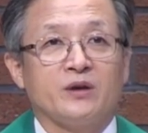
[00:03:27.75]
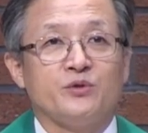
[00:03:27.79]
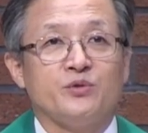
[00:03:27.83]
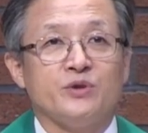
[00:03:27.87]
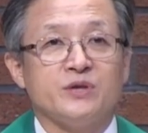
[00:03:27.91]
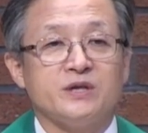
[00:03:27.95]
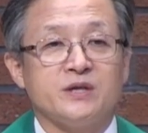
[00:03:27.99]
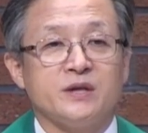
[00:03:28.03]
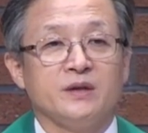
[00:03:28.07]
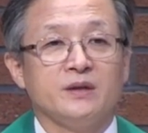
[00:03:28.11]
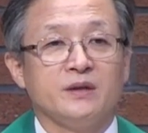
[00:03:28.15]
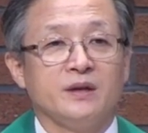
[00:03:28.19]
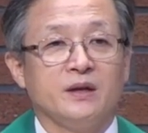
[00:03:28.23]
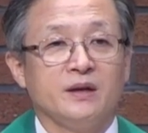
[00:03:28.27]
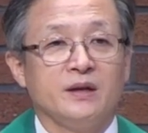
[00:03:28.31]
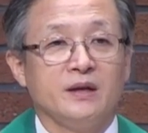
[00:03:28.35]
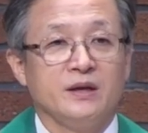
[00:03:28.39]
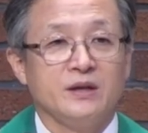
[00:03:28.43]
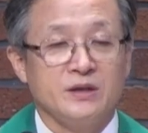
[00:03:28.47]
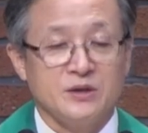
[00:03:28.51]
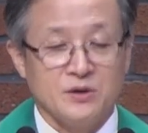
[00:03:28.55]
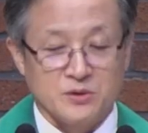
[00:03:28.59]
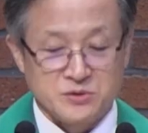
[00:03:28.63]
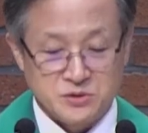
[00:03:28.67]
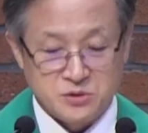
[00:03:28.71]
귀신
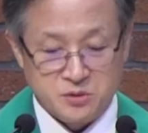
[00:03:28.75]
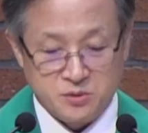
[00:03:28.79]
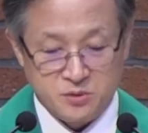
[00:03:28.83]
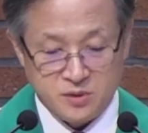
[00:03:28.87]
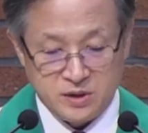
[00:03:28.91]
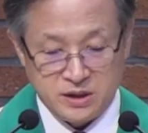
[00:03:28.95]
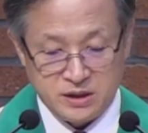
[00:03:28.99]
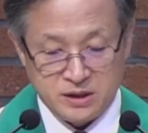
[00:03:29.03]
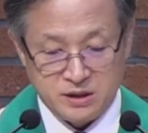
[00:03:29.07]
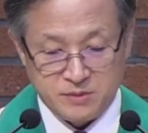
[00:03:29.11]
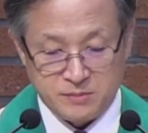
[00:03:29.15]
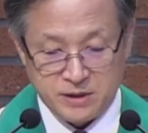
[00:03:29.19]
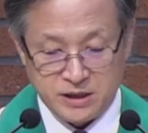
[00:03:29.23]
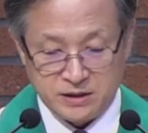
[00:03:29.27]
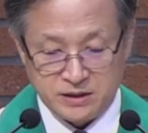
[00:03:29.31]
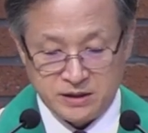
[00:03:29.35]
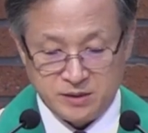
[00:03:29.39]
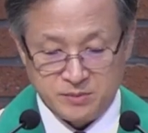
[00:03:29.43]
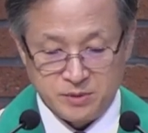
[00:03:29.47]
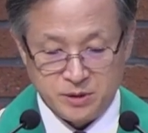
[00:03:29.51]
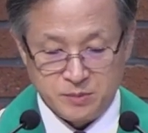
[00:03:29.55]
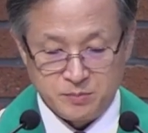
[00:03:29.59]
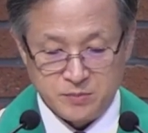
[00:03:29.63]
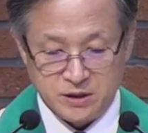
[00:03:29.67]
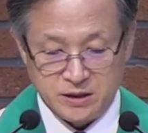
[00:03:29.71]
들린 여정과의
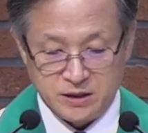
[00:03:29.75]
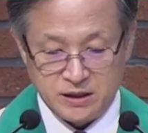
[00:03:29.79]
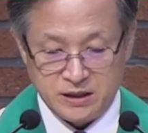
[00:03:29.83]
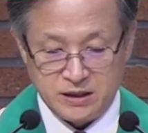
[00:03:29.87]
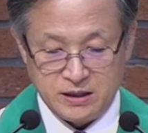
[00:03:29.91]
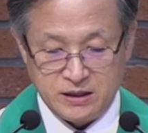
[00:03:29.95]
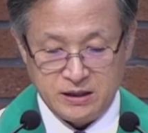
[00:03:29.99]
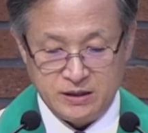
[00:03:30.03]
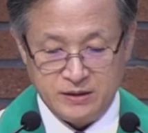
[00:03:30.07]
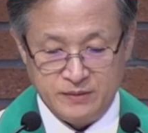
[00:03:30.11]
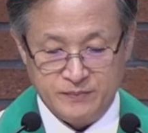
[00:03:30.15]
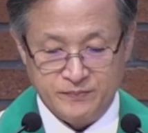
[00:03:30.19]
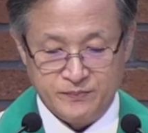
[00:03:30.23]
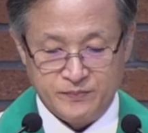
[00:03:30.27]
만남입니다.